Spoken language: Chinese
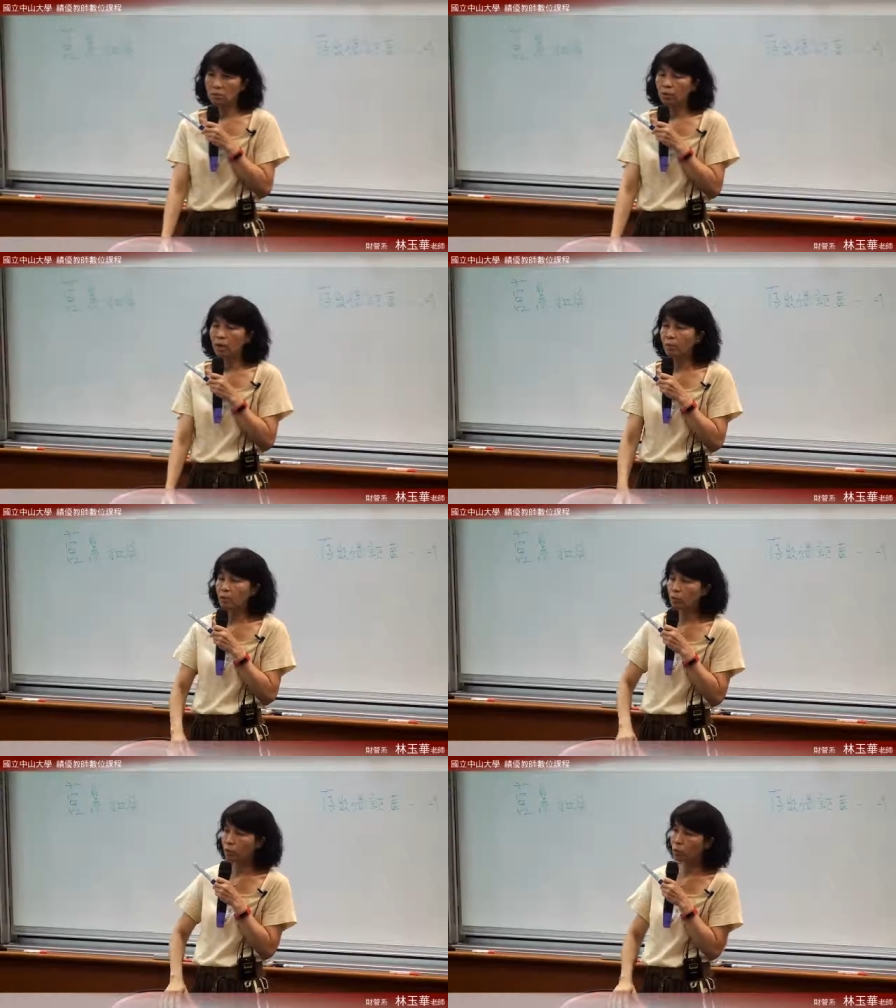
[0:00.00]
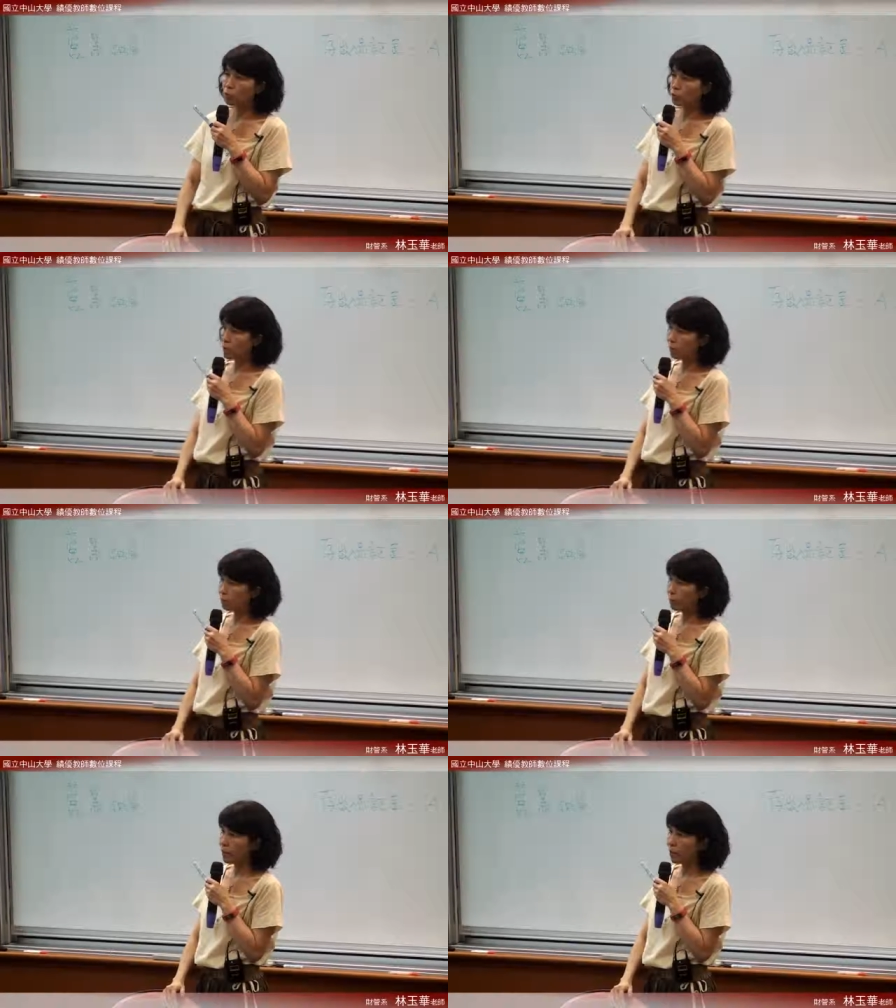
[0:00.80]
未来会转为租金
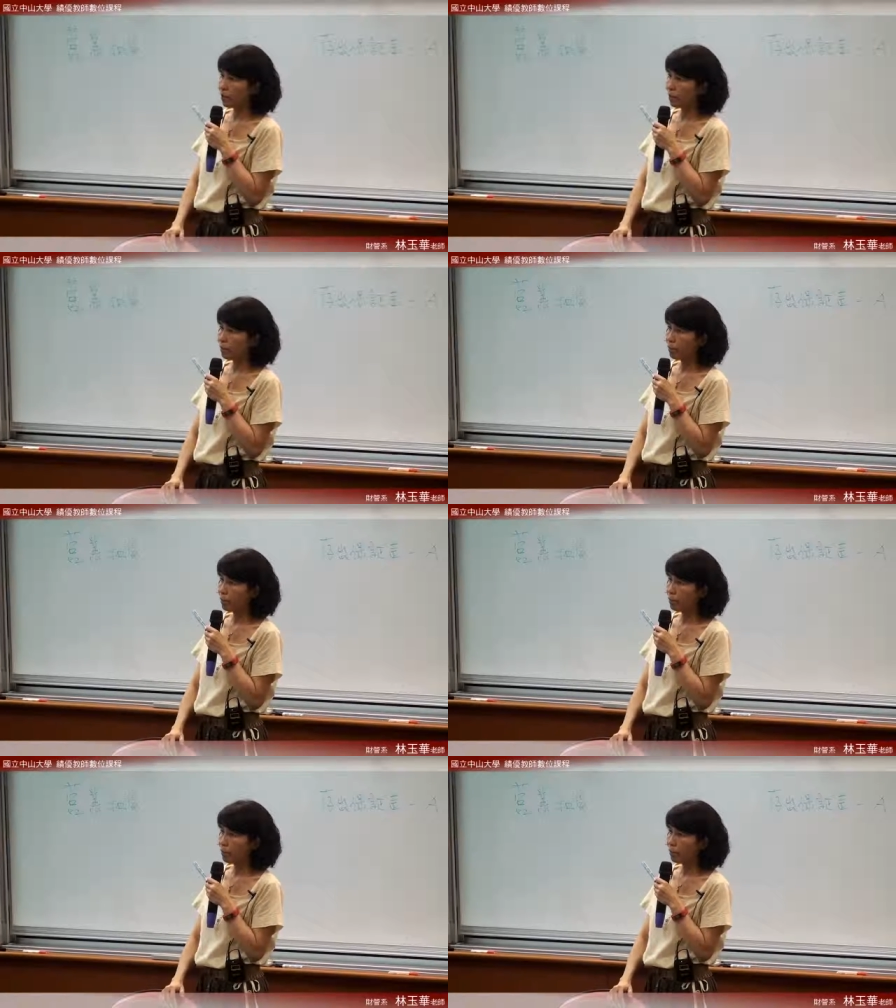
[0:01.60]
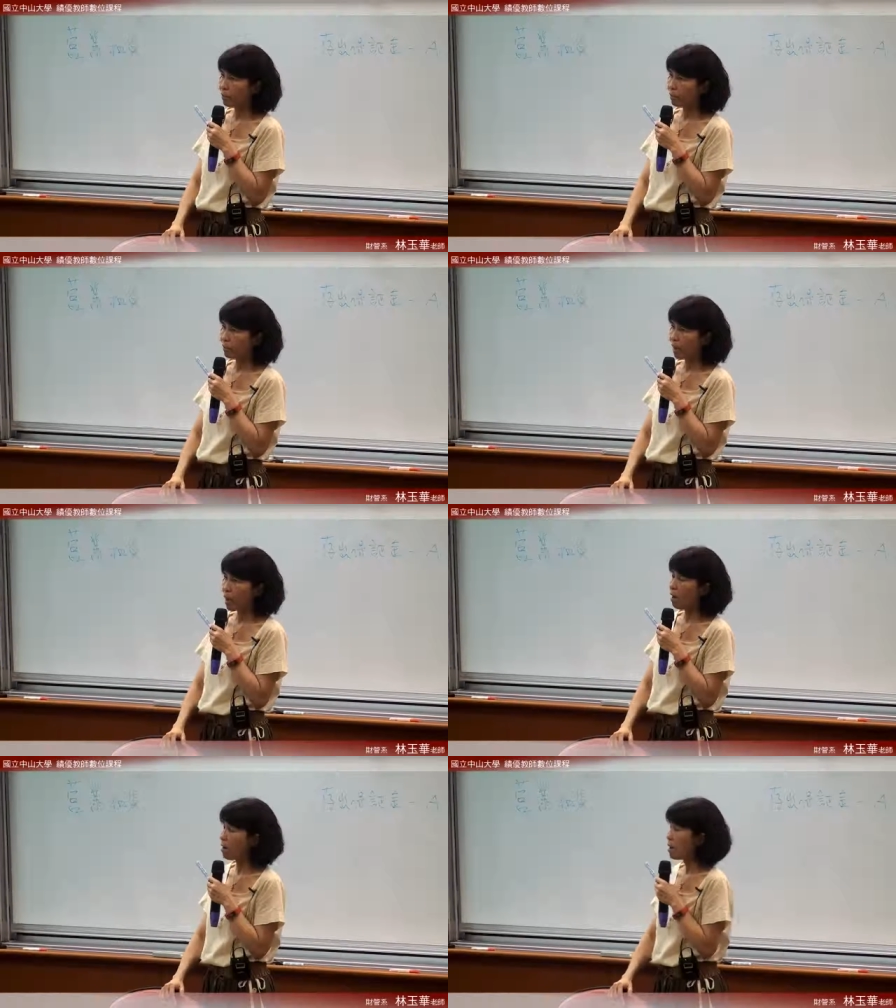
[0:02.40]
费用，
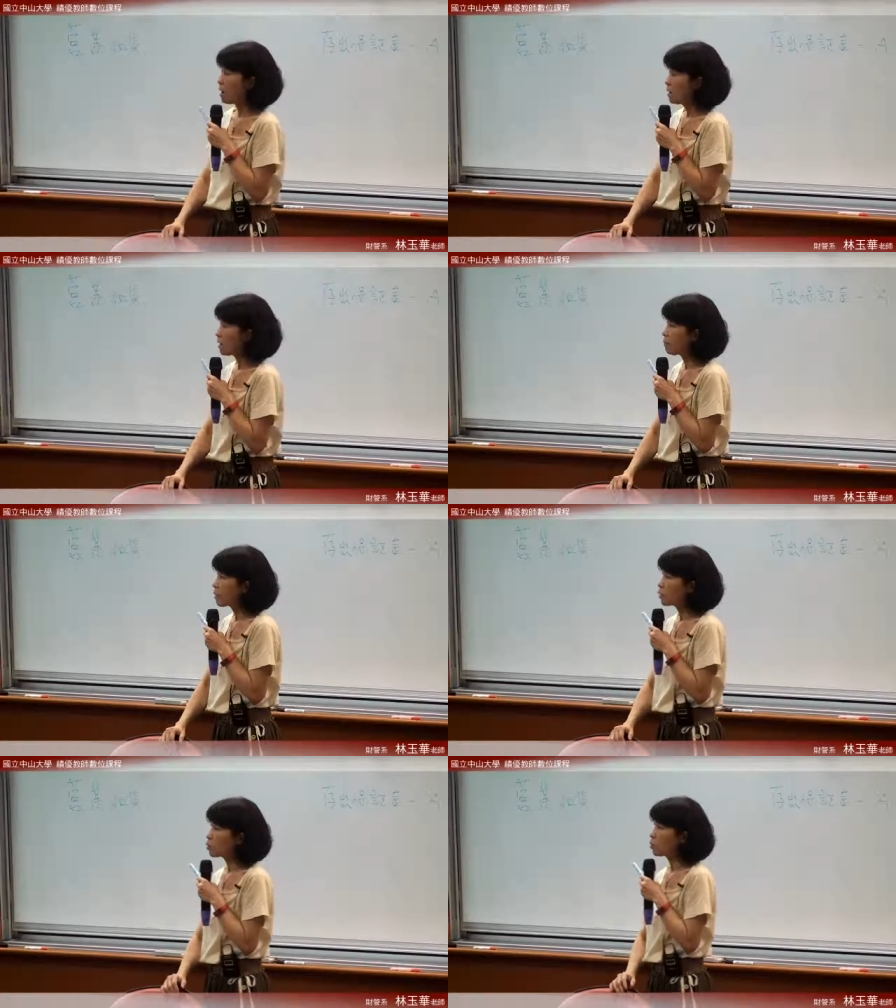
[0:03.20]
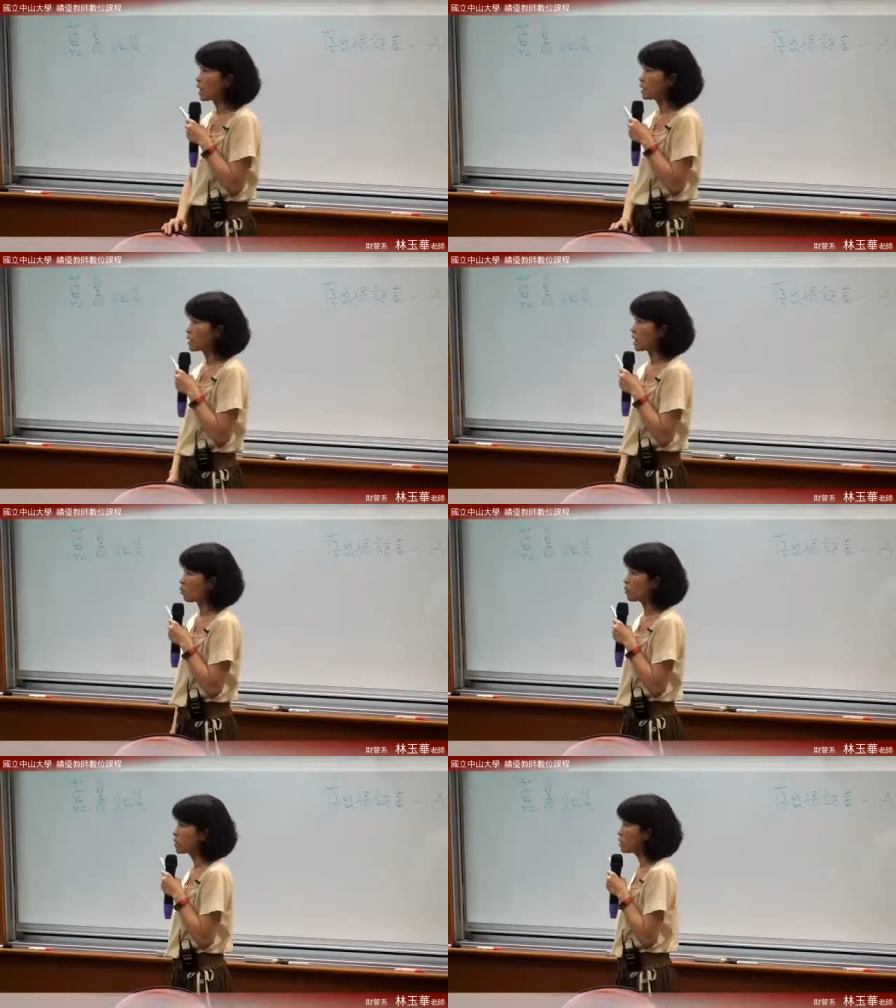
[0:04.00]
好。大房东来讲，
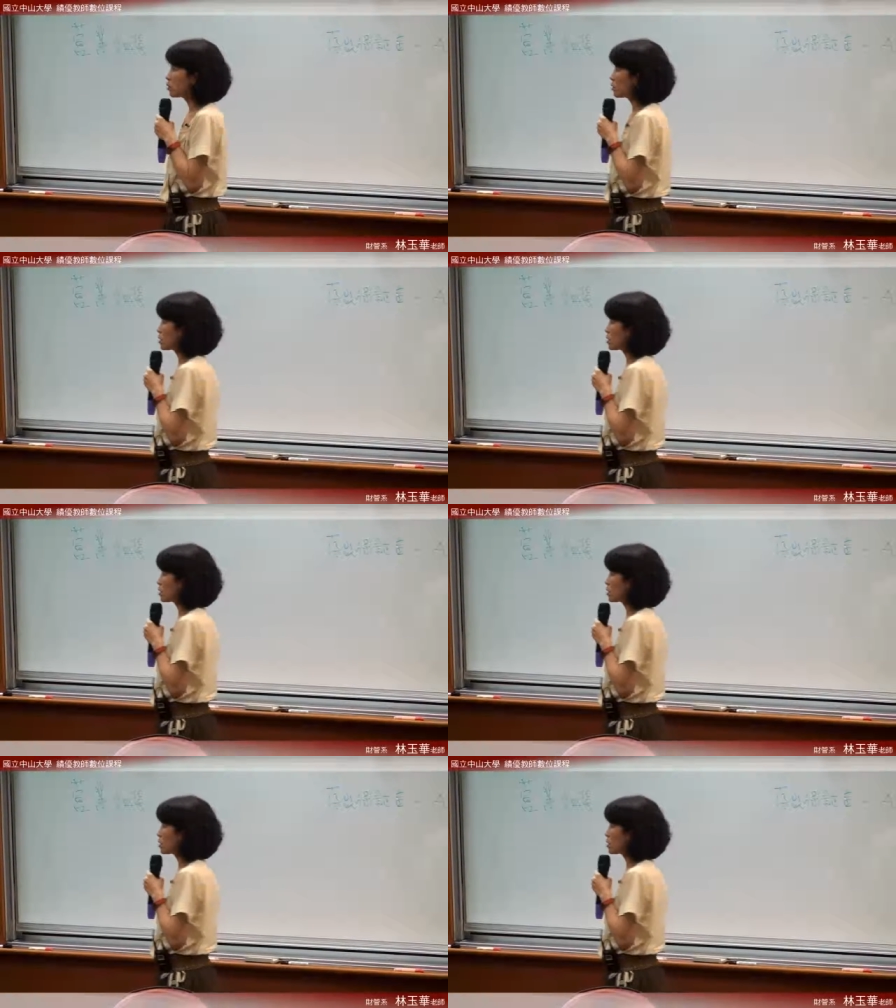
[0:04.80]
我先收